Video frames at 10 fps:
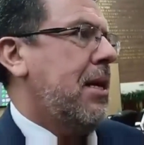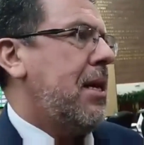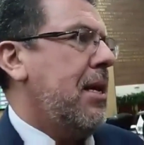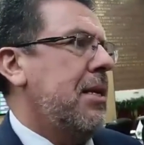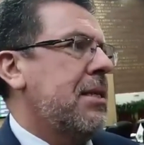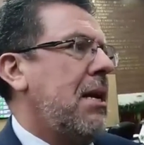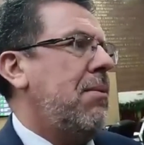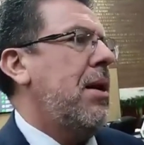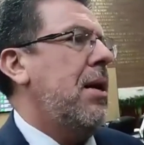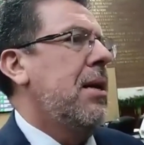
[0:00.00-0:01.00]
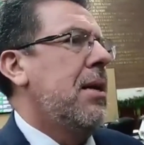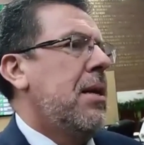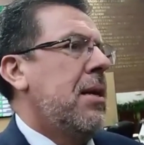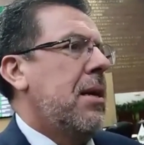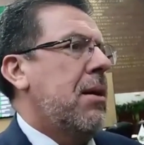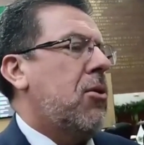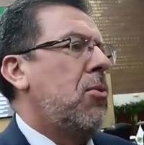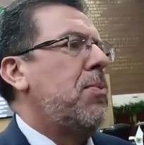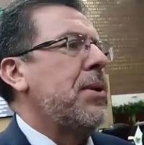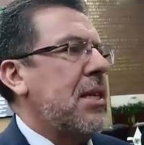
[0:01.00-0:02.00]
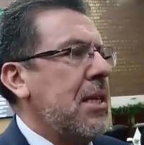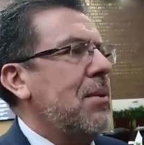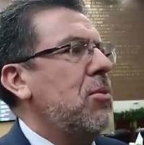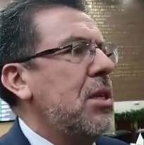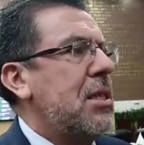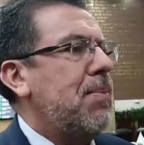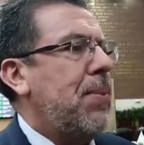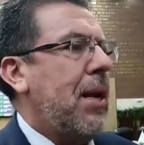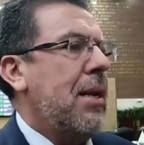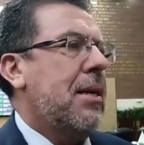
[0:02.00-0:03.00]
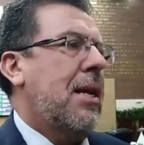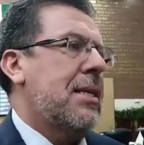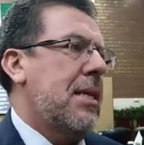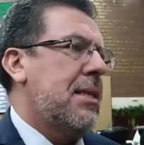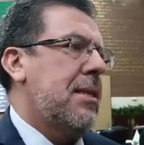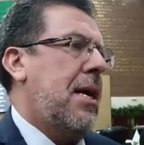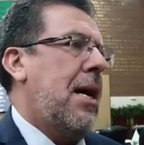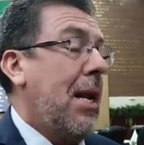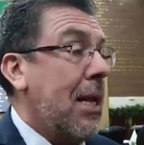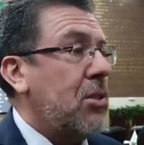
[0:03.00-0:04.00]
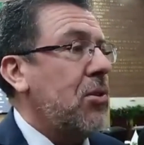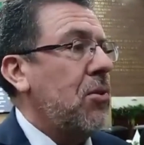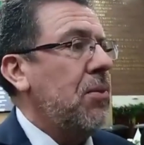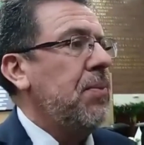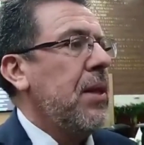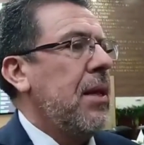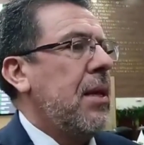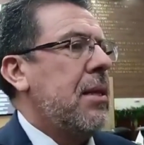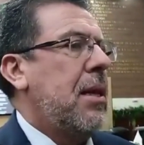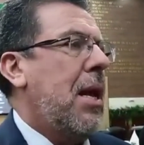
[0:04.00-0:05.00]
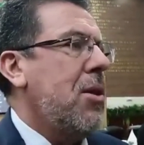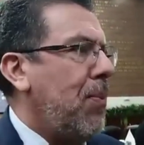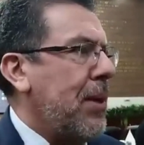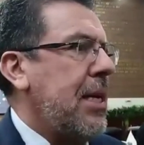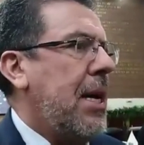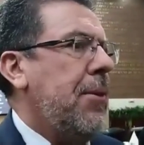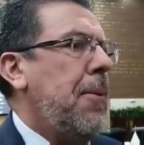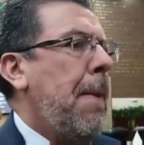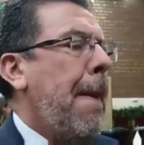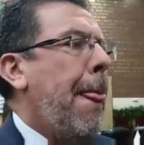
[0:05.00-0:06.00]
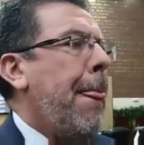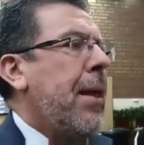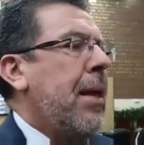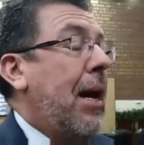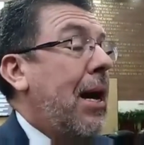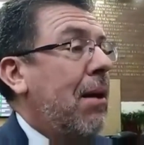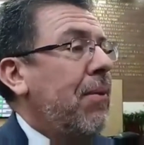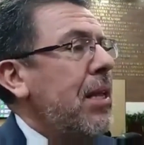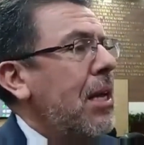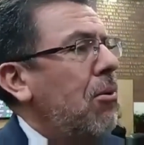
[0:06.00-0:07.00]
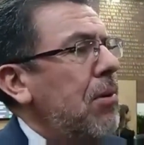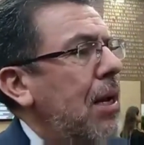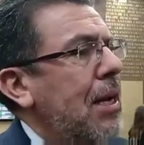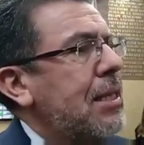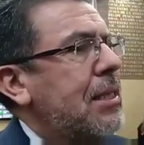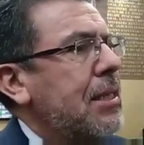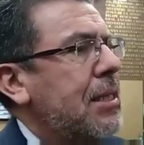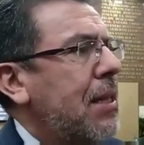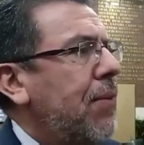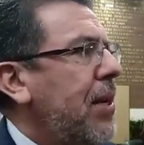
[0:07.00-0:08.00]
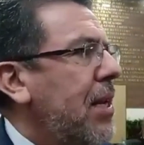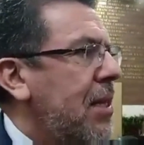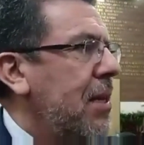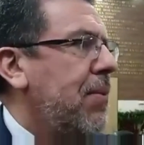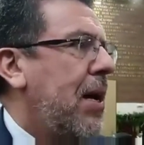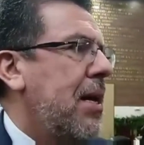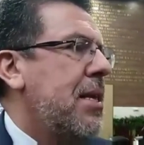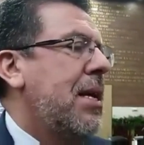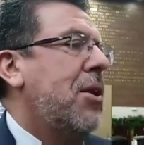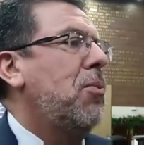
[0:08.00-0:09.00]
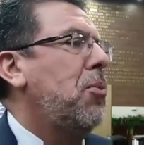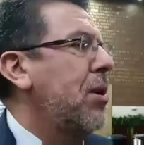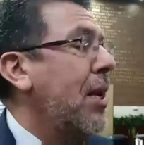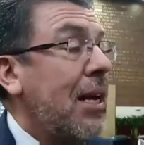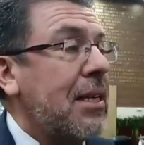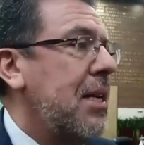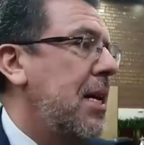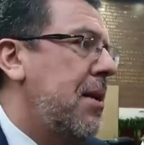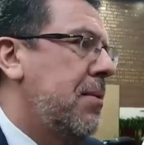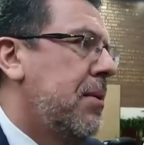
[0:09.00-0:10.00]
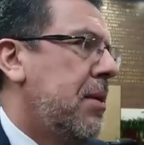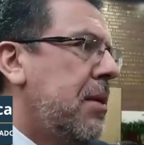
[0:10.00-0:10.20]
de quien estaba como presidente municipal gracias a la elección del año pasado. Al haber ya una licencia definitiva, ya no podrá ejercer